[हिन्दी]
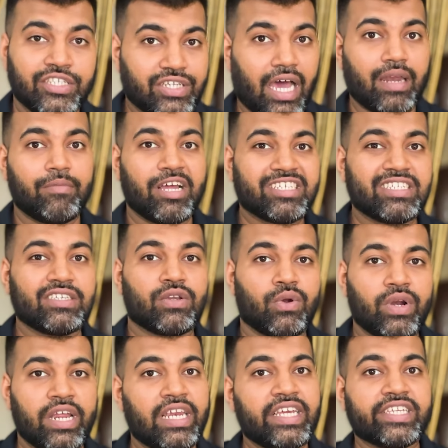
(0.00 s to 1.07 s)
चार मैचेस
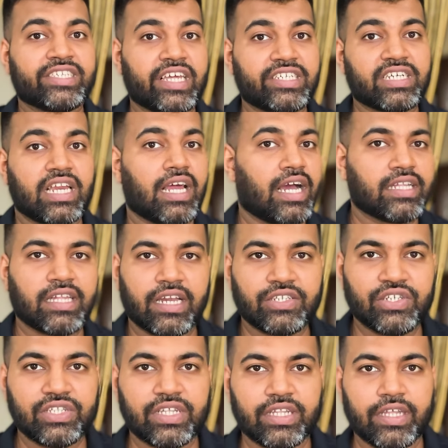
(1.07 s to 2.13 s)
इन्होंने लीग स्टेज के लगातार
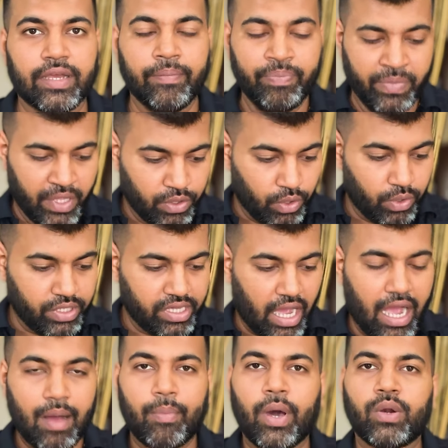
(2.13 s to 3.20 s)
जीते थे तो
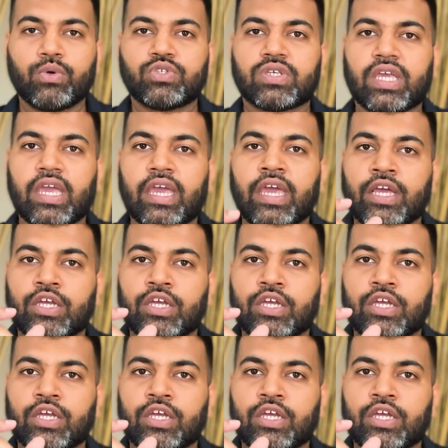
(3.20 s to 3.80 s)
यहाँ पर उसके